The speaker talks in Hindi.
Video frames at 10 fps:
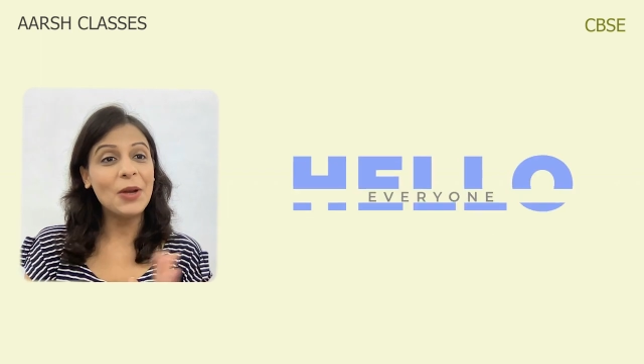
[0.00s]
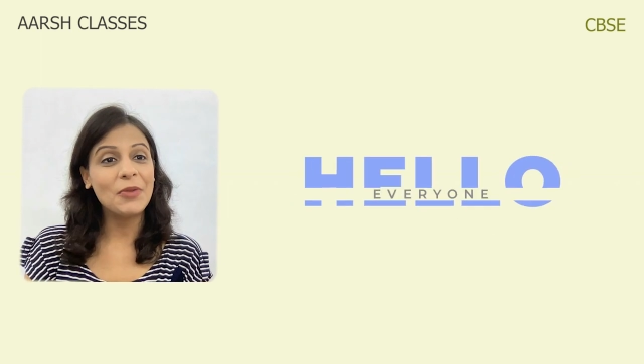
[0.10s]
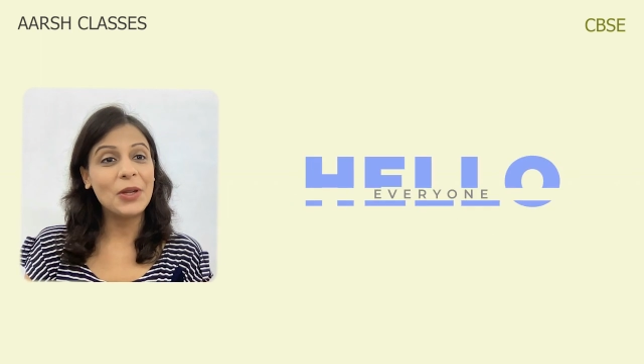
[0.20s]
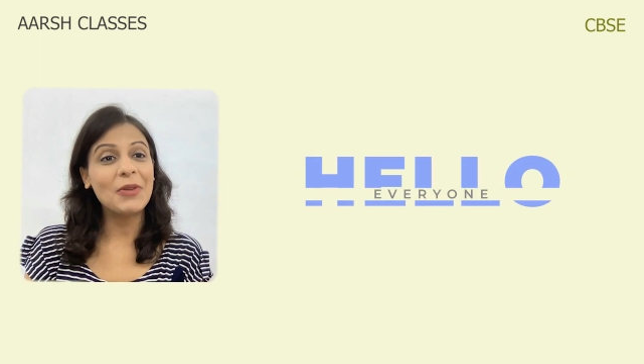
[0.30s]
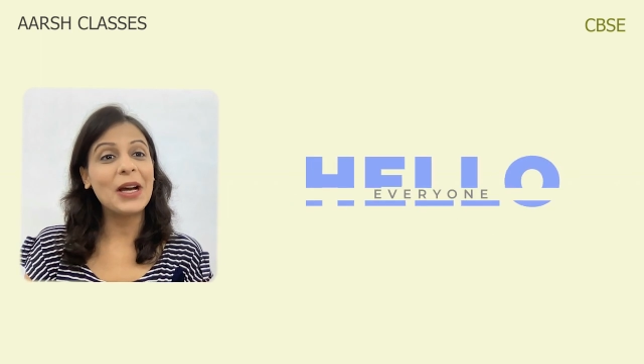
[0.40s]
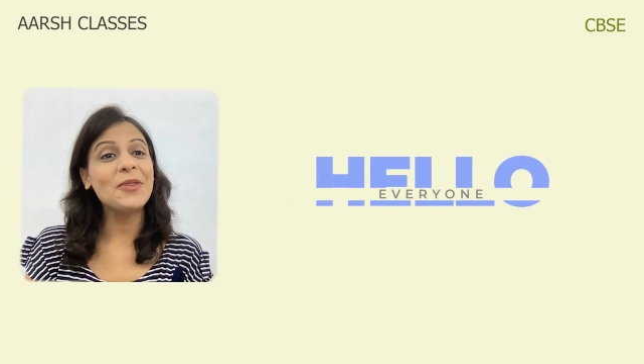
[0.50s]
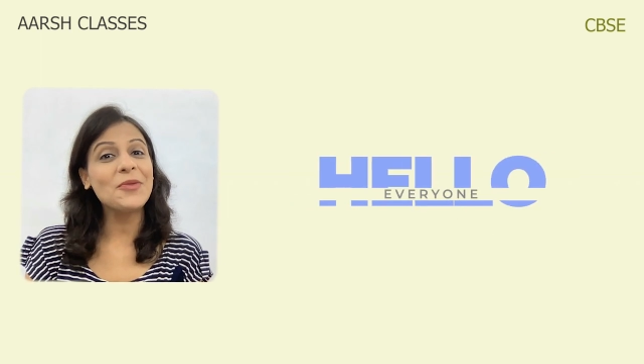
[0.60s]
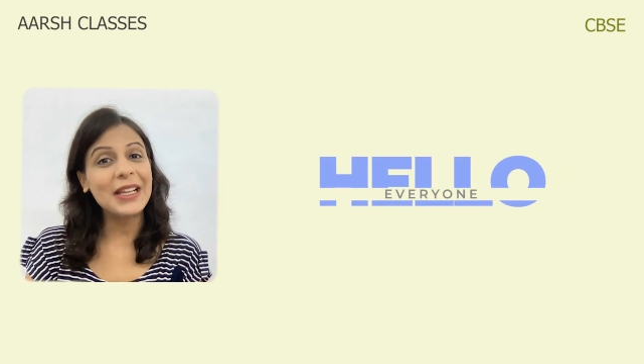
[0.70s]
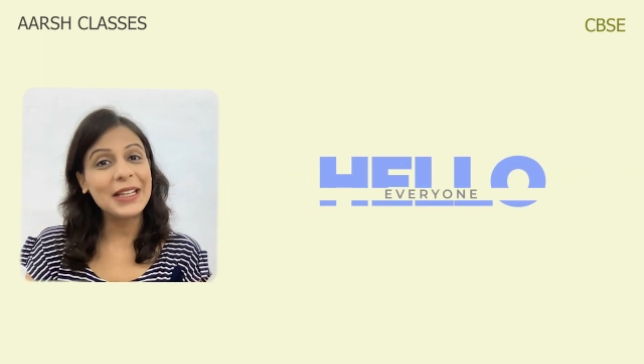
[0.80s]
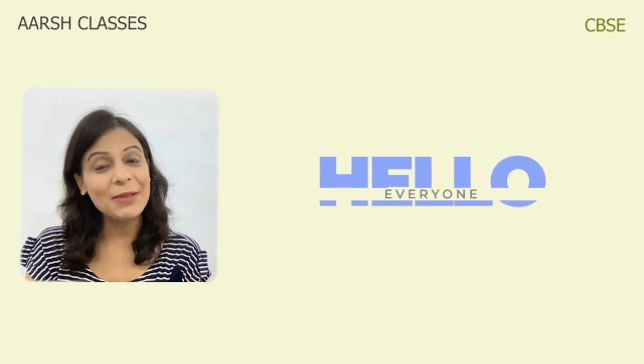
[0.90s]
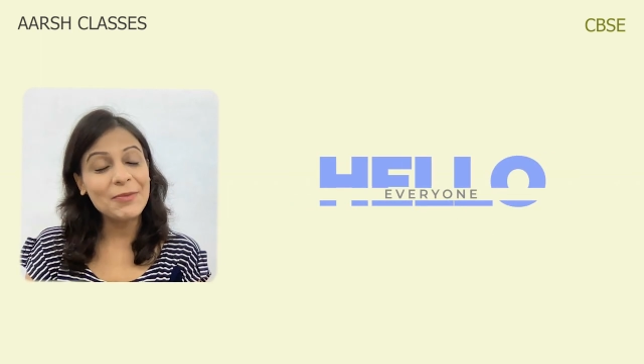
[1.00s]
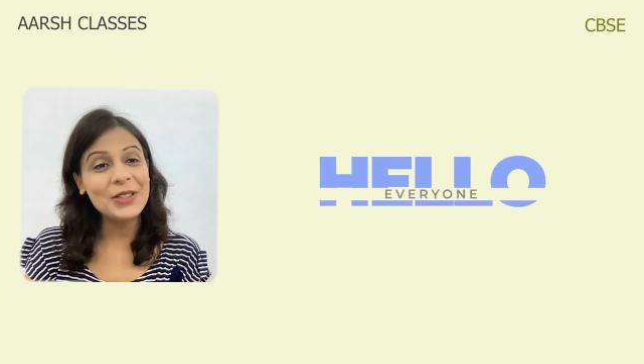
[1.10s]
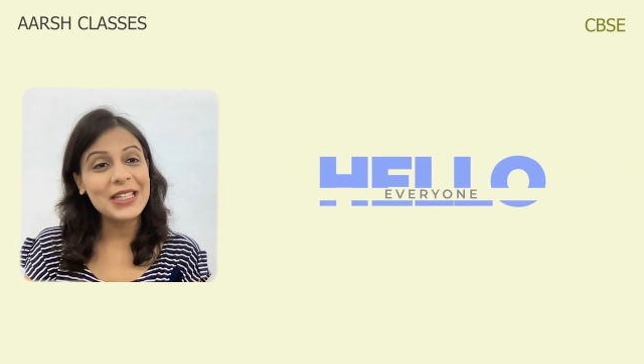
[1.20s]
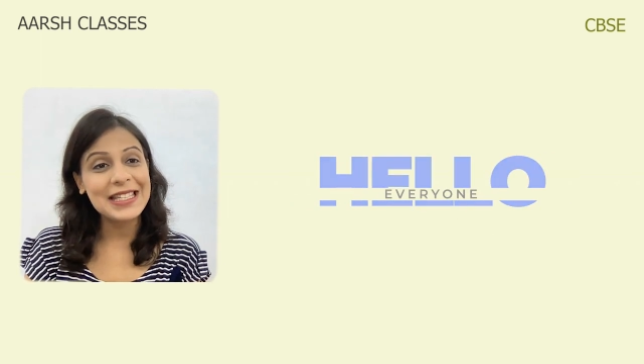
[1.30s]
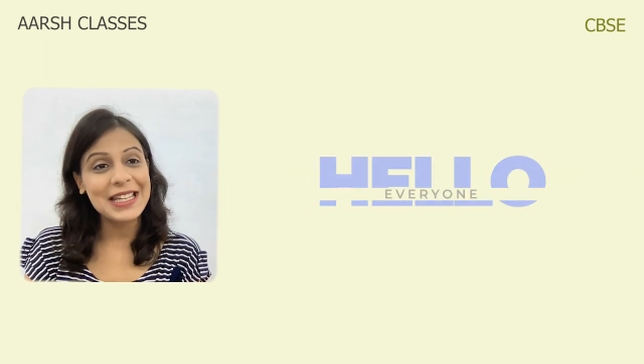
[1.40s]
एवरीवन वेलकम
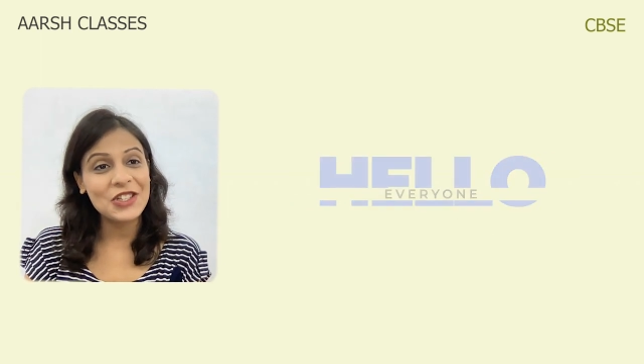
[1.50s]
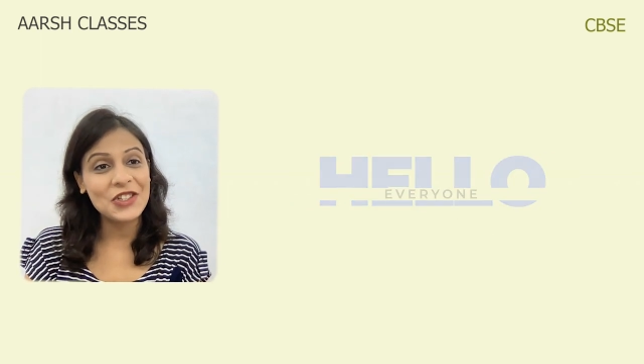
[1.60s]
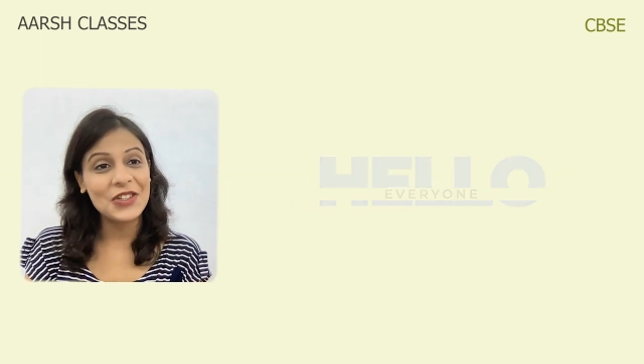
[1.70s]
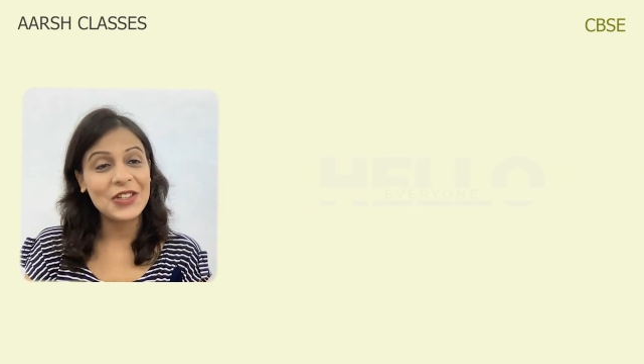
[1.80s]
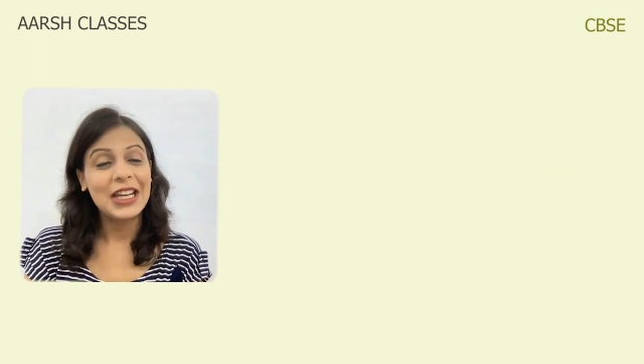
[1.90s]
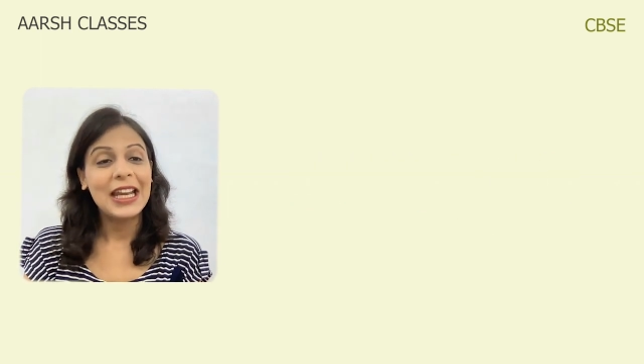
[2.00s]
टू द सेशन